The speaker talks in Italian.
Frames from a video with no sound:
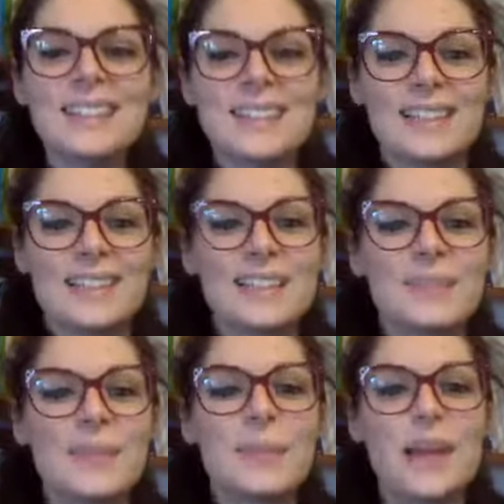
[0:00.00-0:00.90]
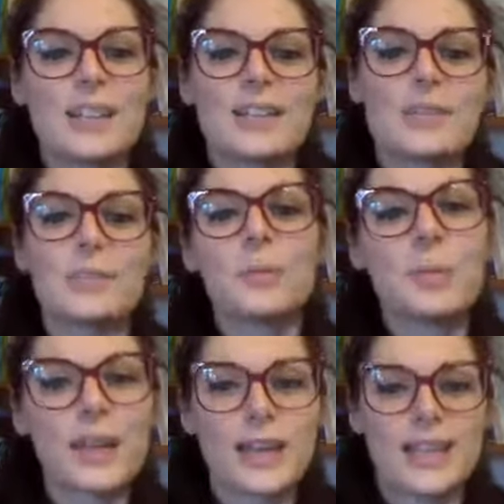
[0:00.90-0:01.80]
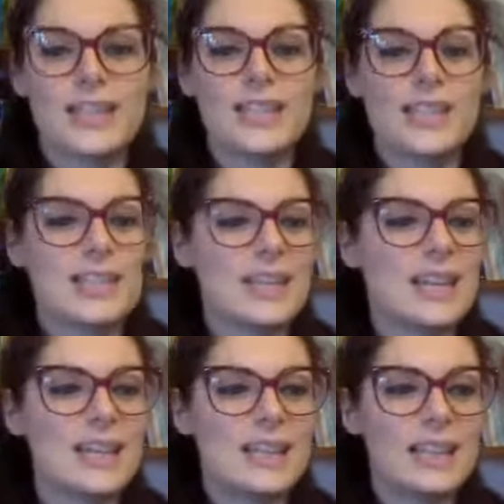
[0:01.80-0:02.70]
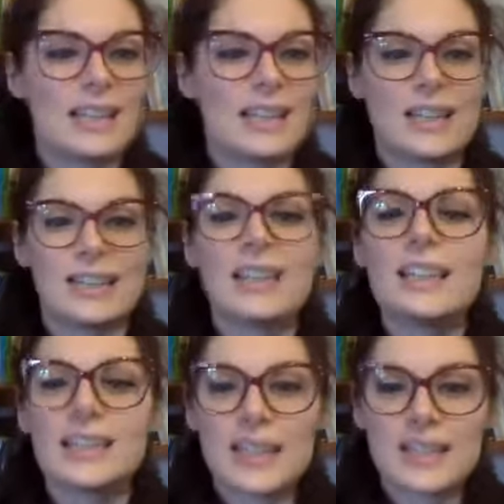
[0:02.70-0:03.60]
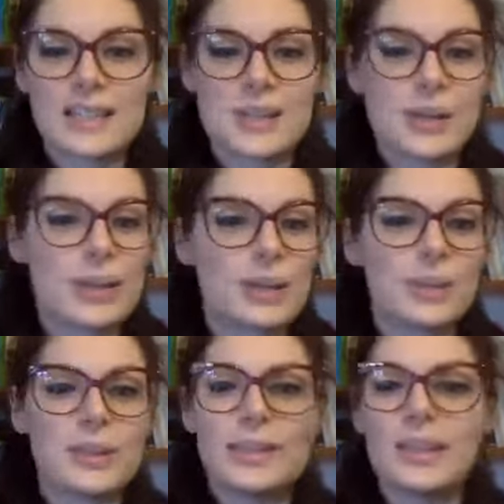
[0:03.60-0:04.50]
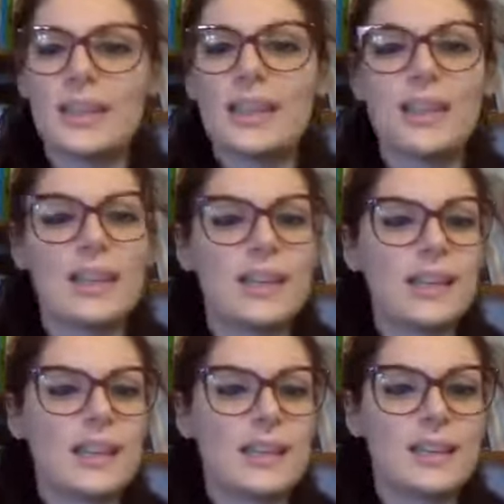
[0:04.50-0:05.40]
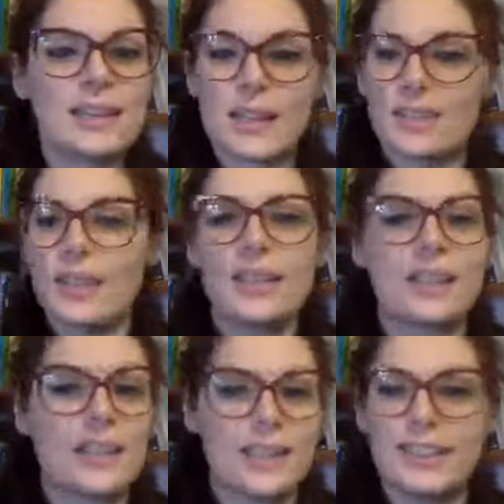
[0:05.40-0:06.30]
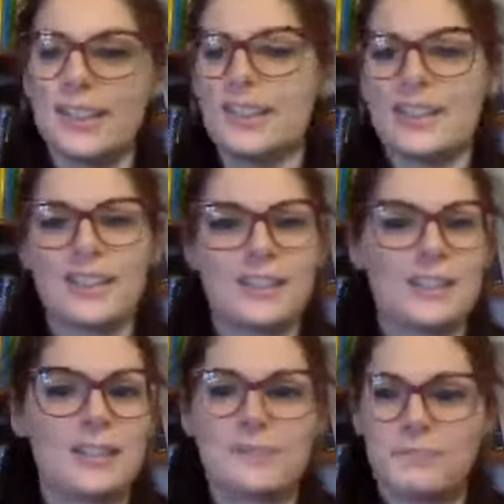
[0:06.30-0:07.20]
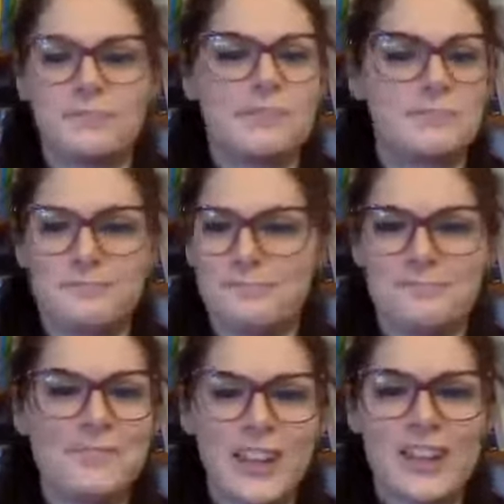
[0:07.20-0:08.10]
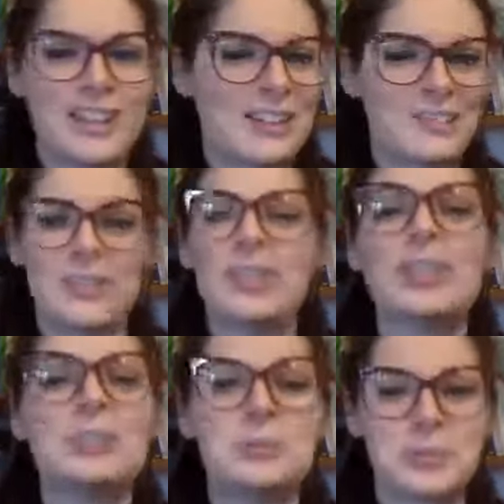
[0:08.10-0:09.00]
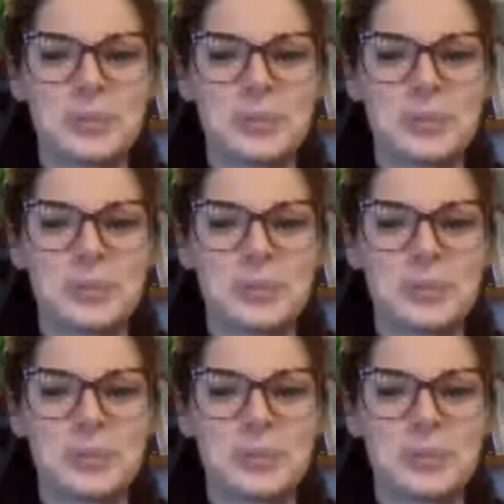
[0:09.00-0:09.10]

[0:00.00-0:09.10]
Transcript: eh, mi piace comunque che ci sia della, dell'interazione, quindi scrivete, chiedete, fate, fate di tutto,